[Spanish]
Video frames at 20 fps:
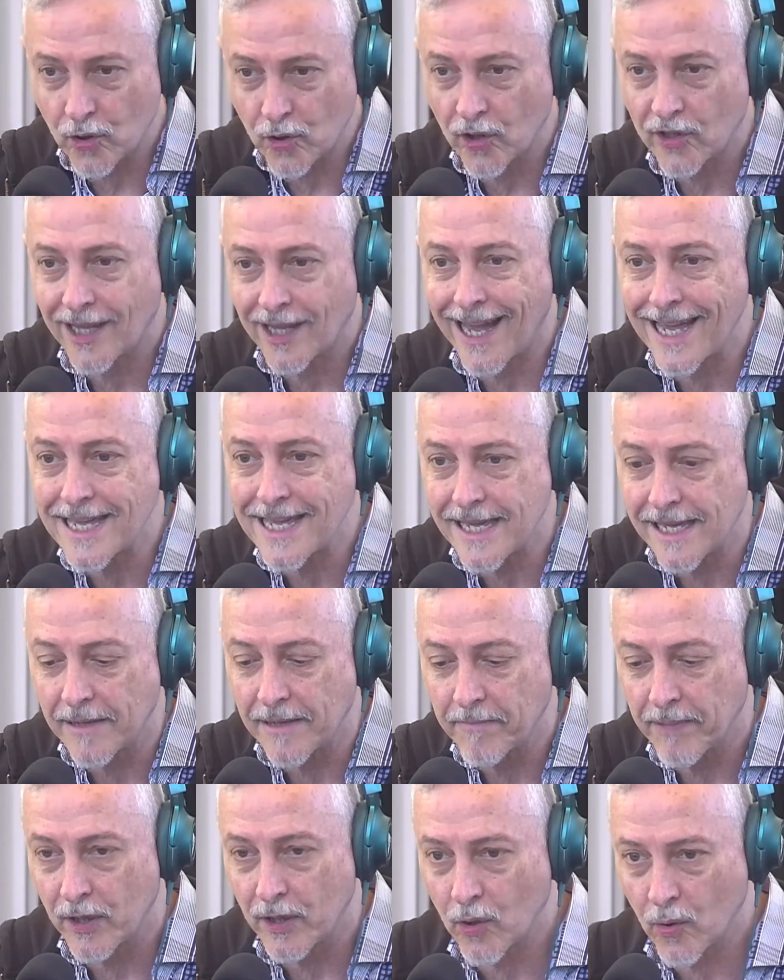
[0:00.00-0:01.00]
eso está ahí.
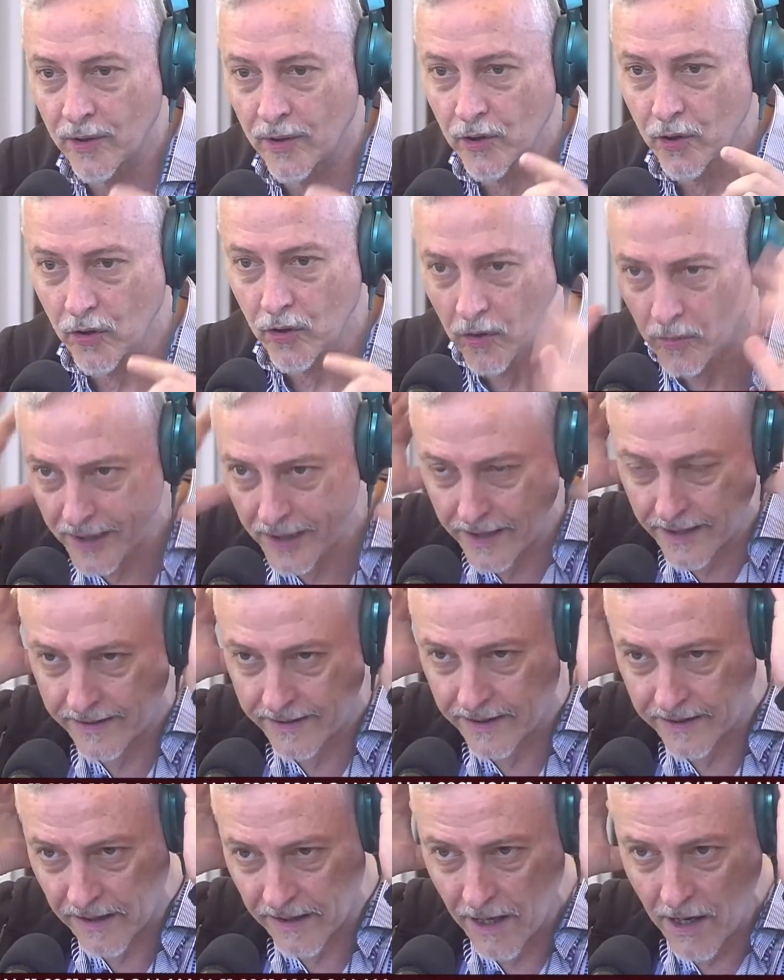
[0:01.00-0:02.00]
Pero cuando lo ves
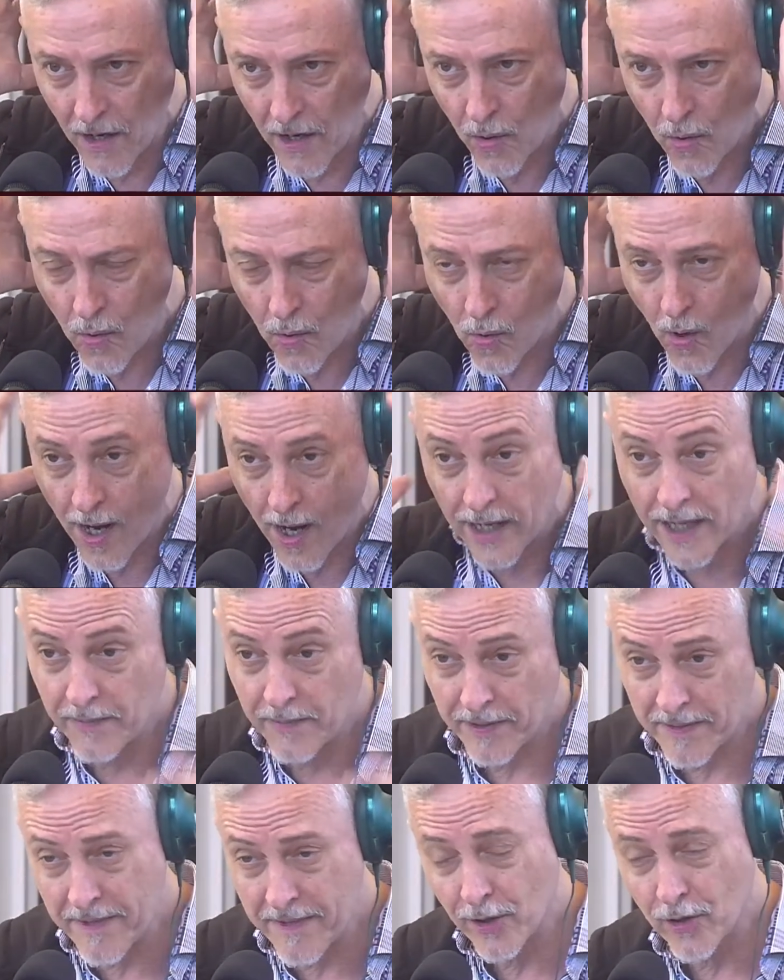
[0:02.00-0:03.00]
decís, uh, y
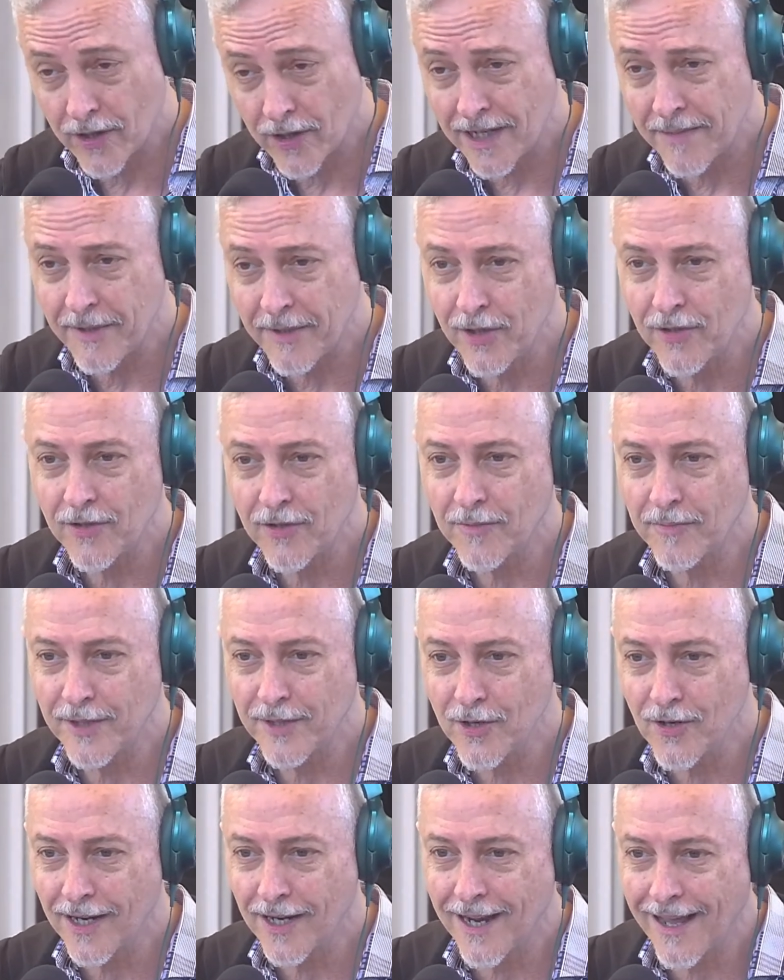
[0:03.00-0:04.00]
después me colgué y me dio, me
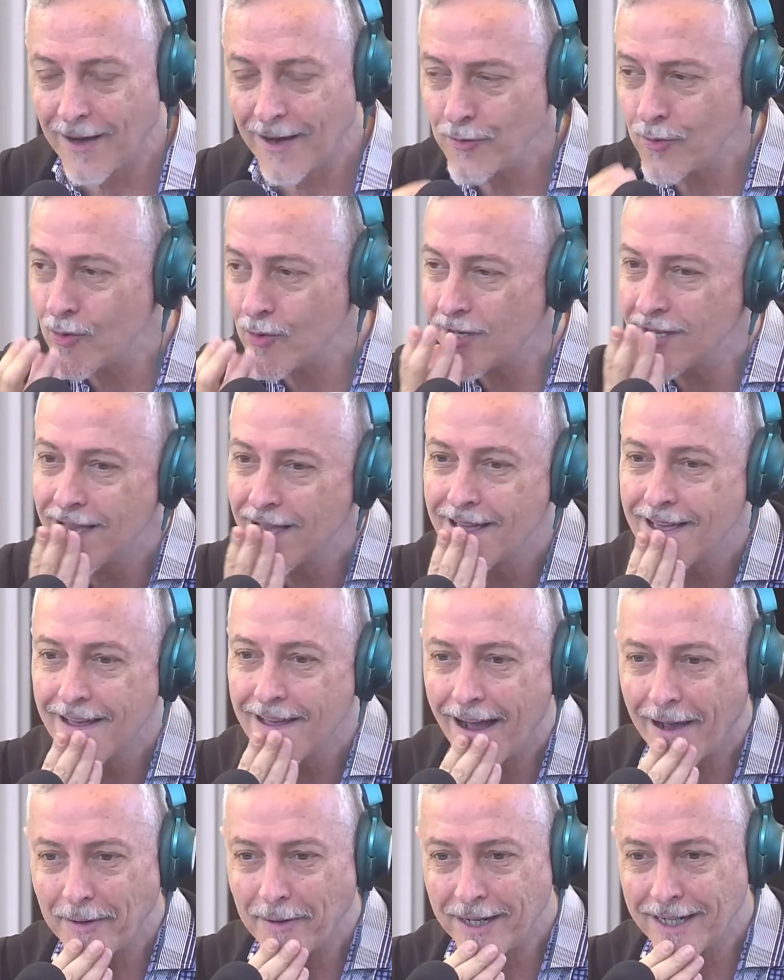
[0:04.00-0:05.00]
dio ganas, uy,
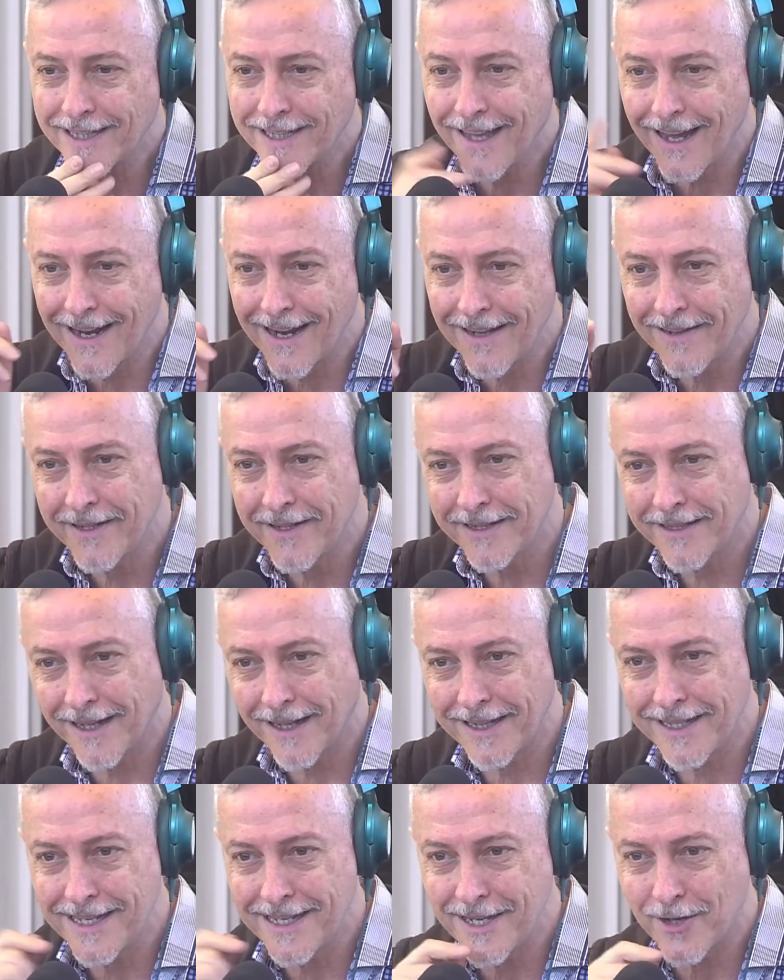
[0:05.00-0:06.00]
a ver tal de
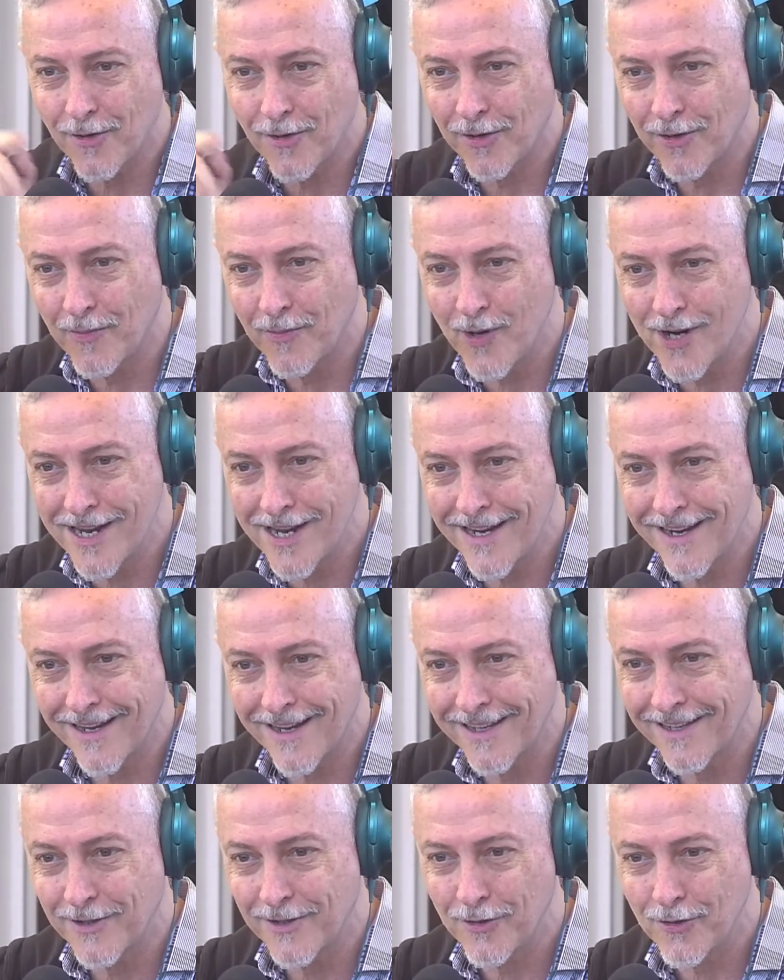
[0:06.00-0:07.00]
tal disco, cómo era
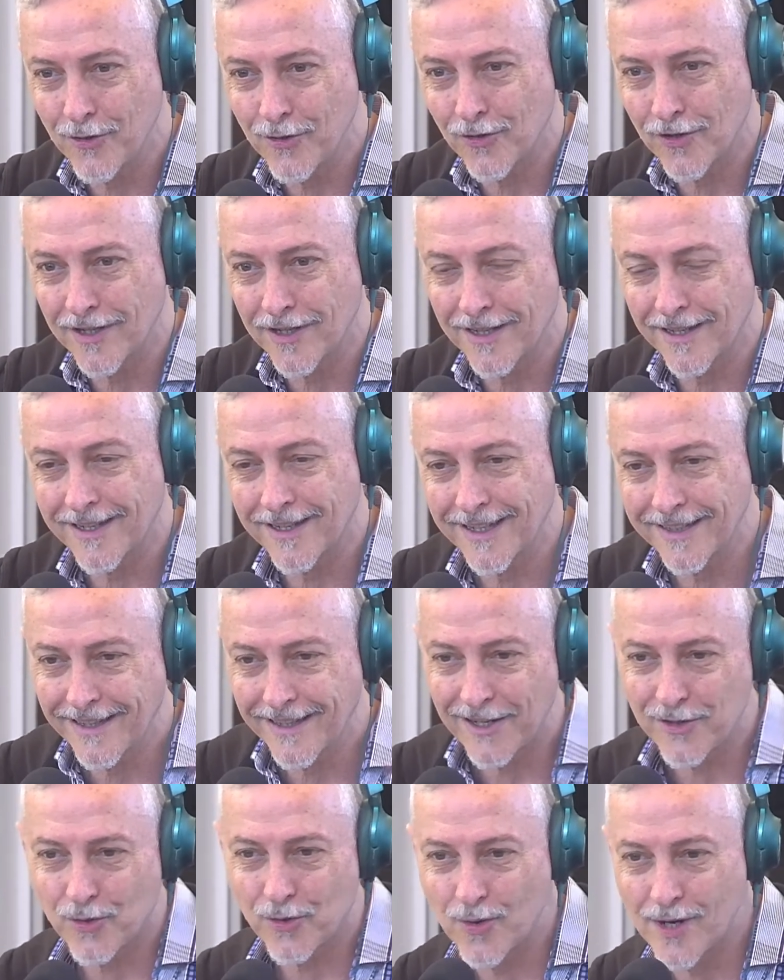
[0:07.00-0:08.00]
y cosas, y qué,
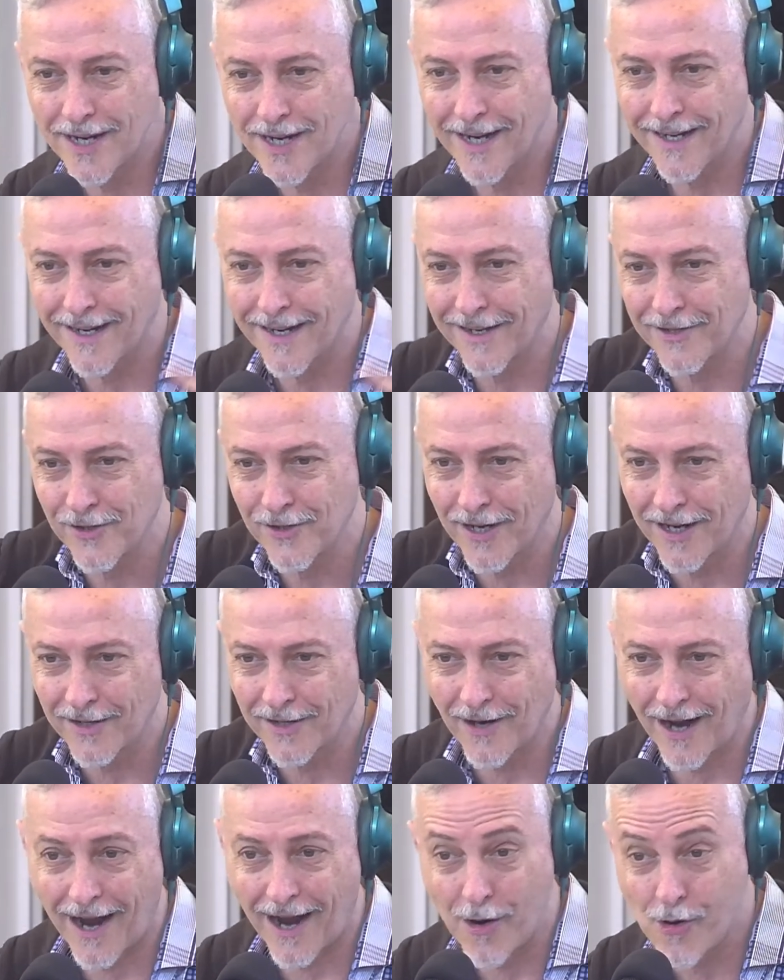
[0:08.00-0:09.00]
tal suena en relación a
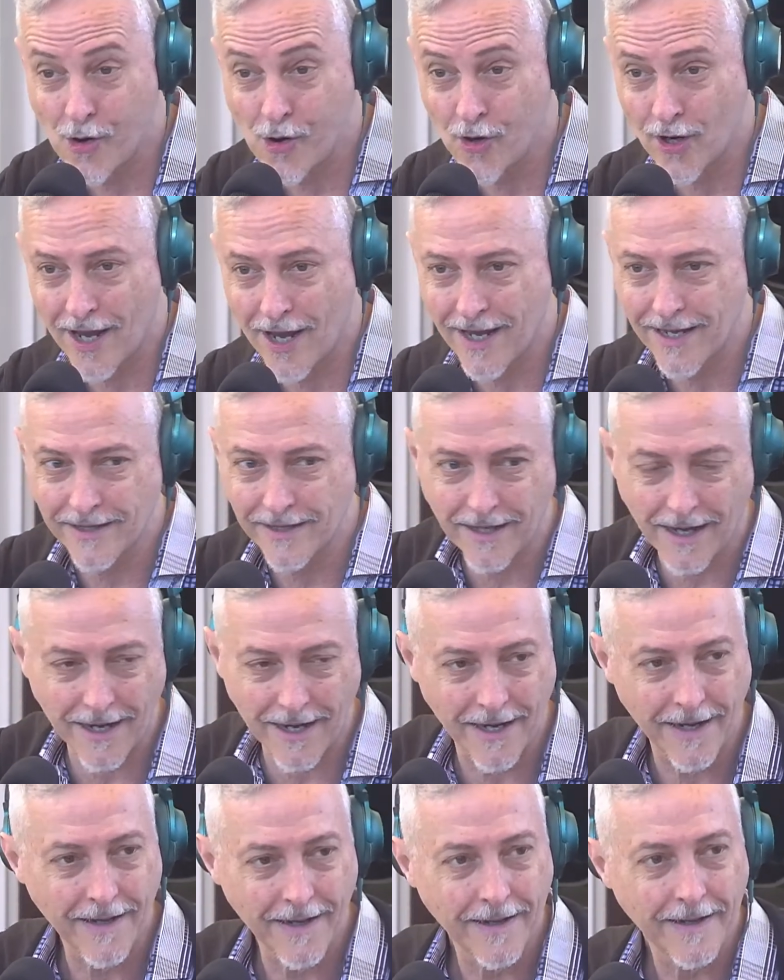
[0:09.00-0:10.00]
ahora y tal.